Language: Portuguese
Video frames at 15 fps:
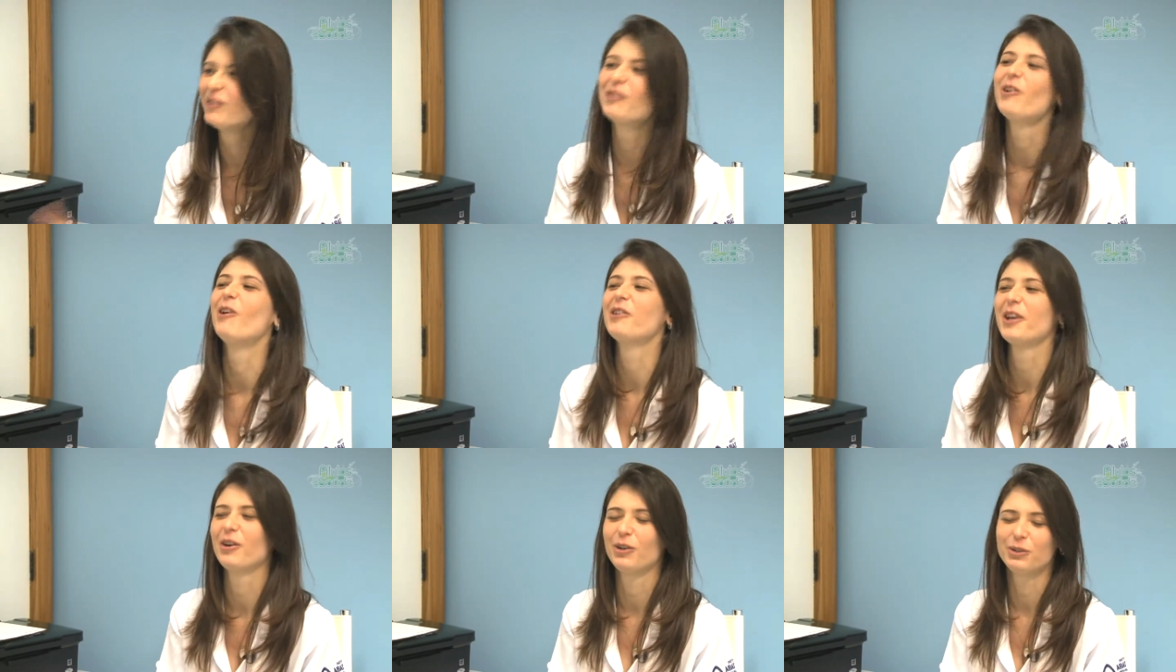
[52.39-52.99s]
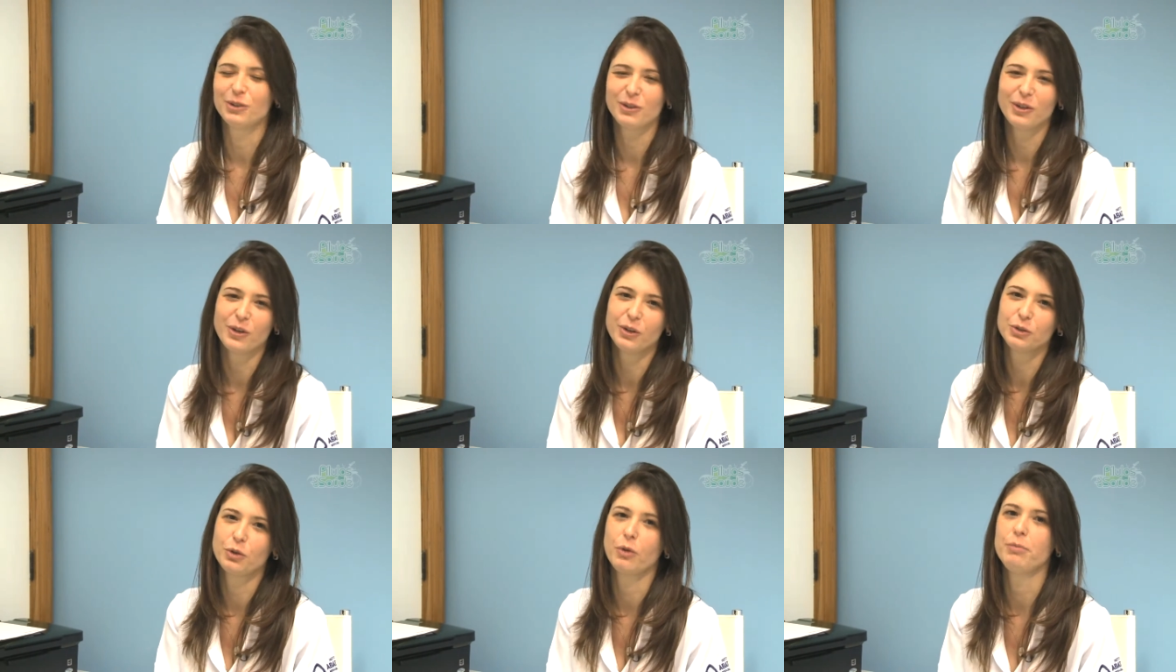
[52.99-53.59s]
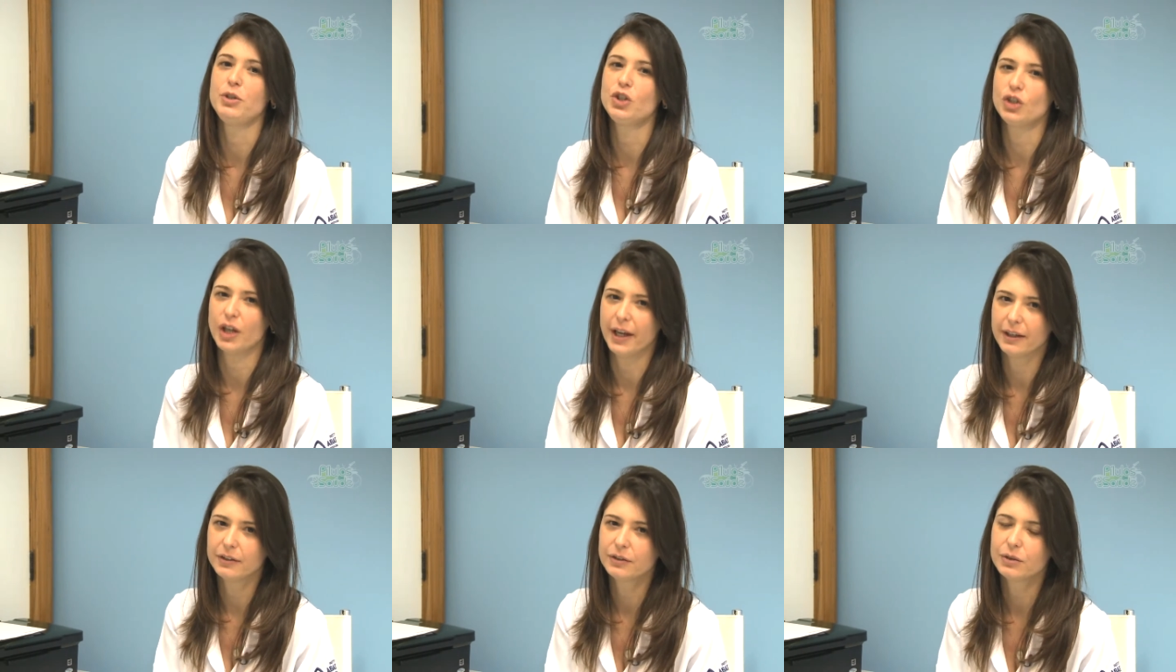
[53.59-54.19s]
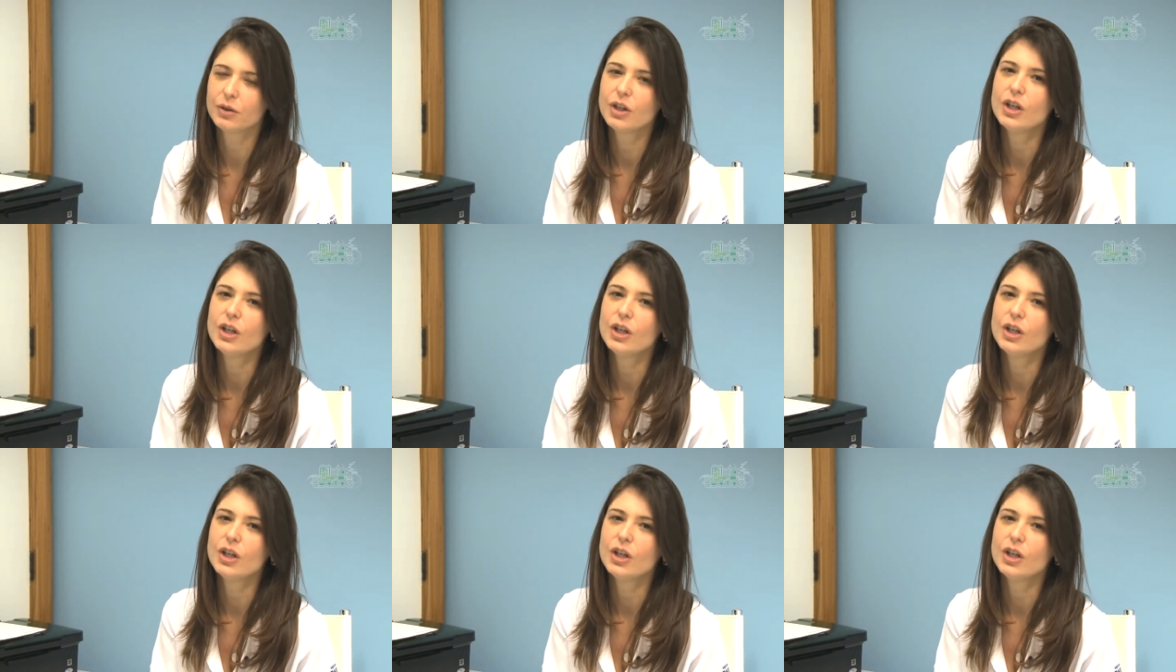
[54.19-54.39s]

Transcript: qualquer outro objeto.